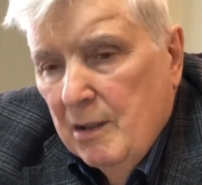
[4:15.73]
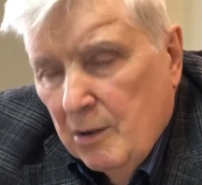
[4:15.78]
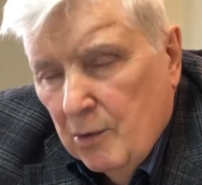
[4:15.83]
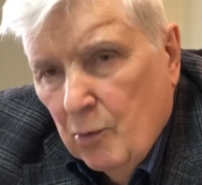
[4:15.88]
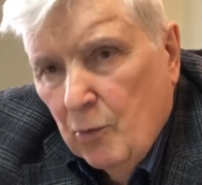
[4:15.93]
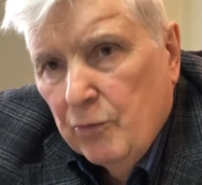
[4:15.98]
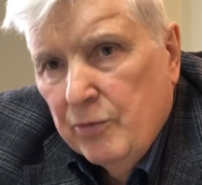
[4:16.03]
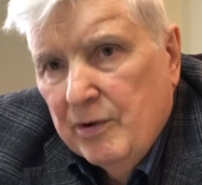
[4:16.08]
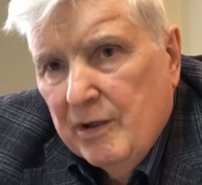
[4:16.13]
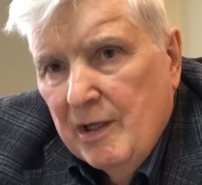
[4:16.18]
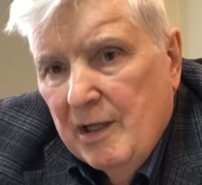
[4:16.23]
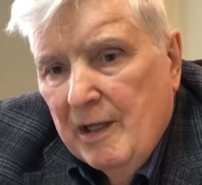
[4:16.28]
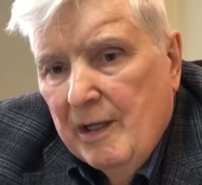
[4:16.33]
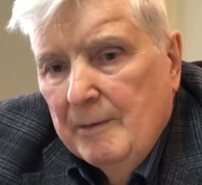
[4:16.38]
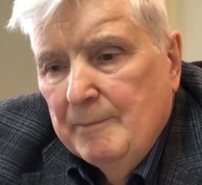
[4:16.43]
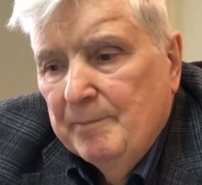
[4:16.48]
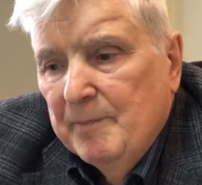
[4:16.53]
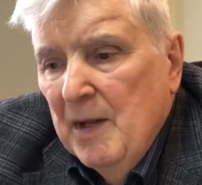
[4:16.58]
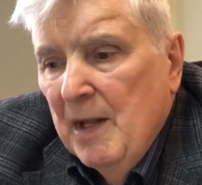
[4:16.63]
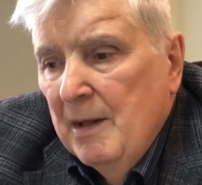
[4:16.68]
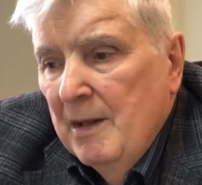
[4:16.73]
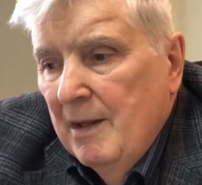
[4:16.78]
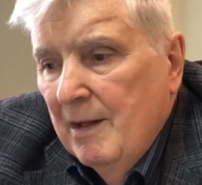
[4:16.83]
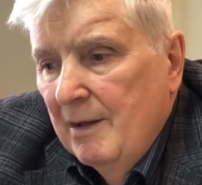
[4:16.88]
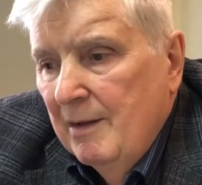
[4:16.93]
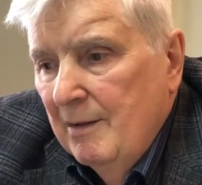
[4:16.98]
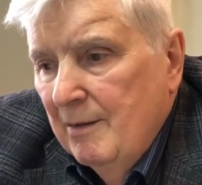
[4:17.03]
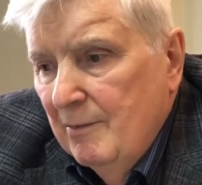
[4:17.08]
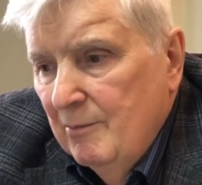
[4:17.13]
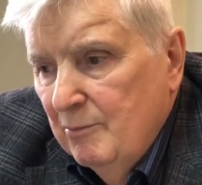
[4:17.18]
русские,
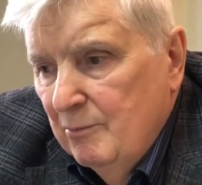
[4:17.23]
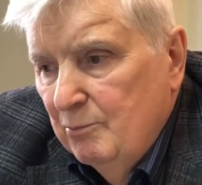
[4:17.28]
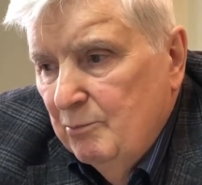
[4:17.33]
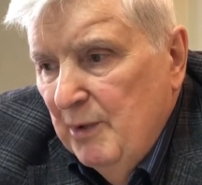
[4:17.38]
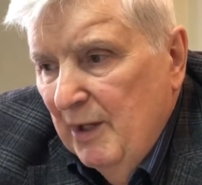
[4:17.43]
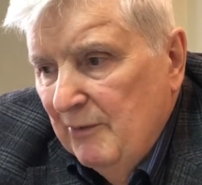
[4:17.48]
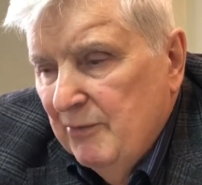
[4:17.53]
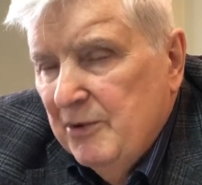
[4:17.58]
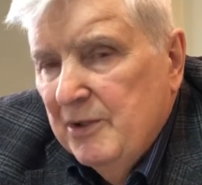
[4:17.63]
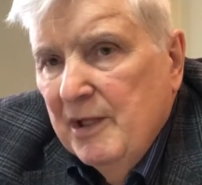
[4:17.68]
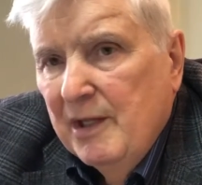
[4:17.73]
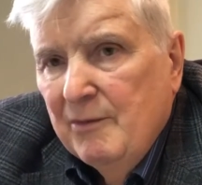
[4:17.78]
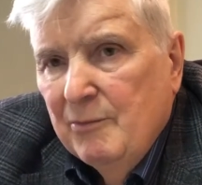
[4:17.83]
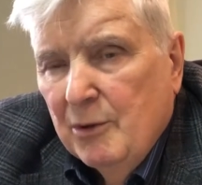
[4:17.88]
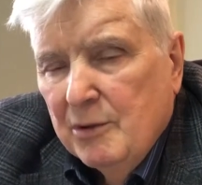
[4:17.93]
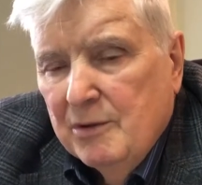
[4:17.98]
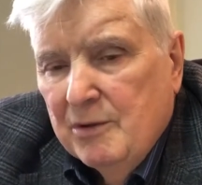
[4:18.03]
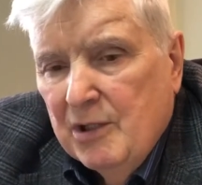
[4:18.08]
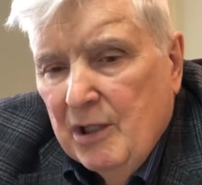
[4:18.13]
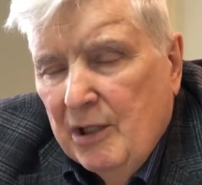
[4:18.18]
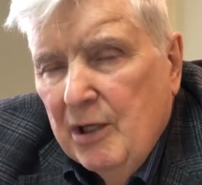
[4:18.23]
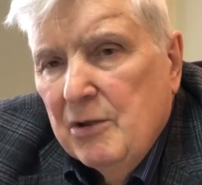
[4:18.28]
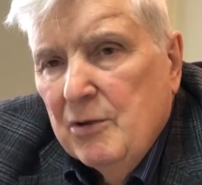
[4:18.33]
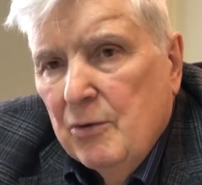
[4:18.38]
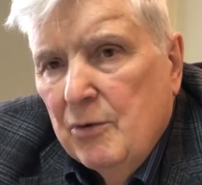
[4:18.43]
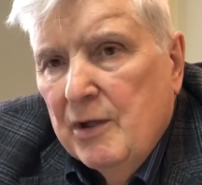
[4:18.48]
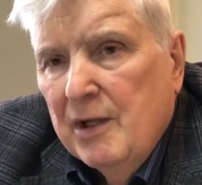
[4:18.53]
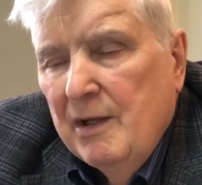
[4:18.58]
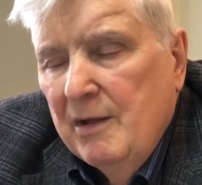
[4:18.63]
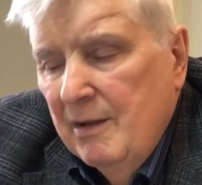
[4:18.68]
э, бывшие вот
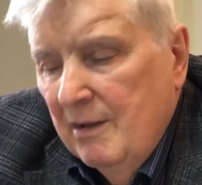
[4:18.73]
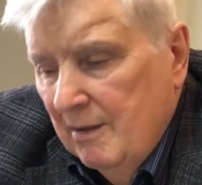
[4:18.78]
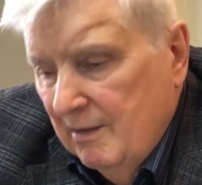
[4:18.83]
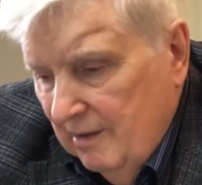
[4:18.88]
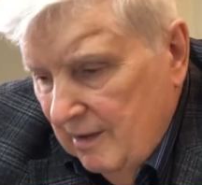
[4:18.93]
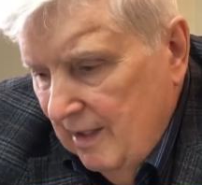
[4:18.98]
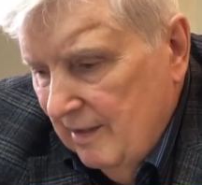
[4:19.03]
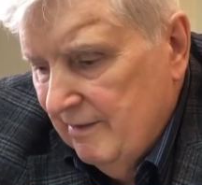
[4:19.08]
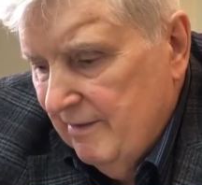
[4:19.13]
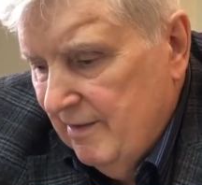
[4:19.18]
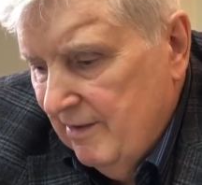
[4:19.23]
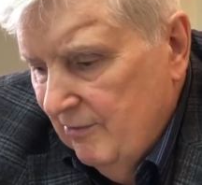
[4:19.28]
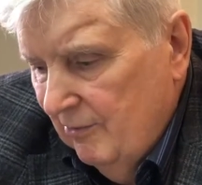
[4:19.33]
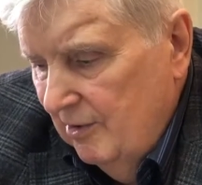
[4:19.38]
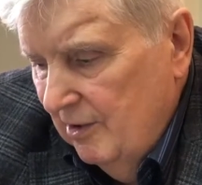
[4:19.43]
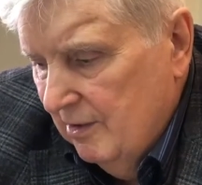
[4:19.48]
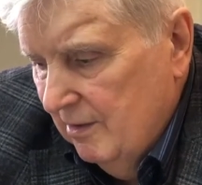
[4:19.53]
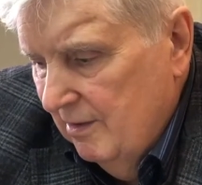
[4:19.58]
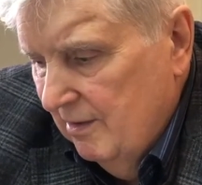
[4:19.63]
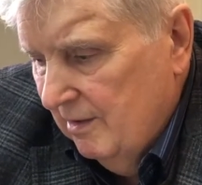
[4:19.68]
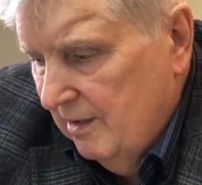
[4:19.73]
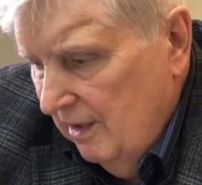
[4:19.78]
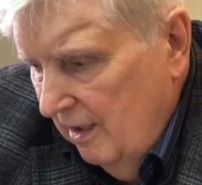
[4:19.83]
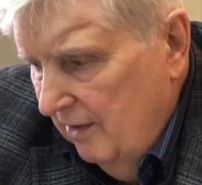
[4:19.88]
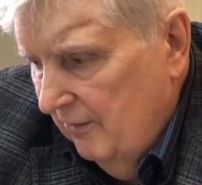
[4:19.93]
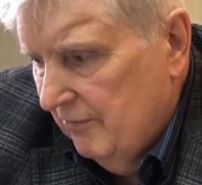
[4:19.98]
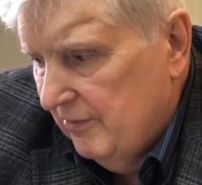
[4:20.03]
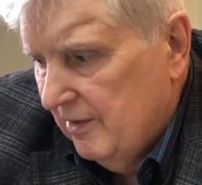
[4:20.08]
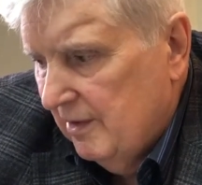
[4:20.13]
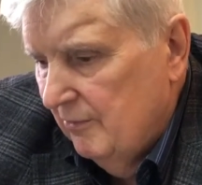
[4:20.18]
территории княжества
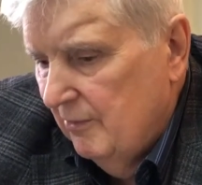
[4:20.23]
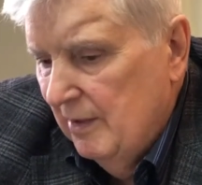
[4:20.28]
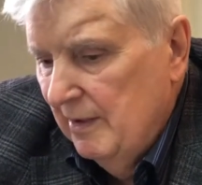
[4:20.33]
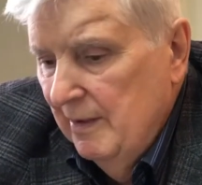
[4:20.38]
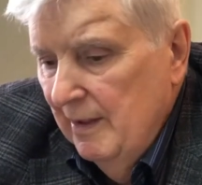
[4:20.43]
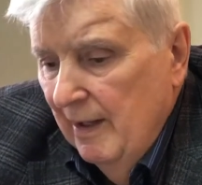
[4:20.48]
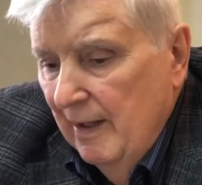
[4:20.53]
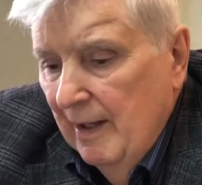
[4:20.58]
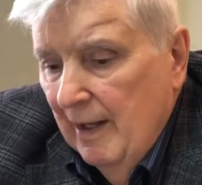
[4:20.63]
Киевского.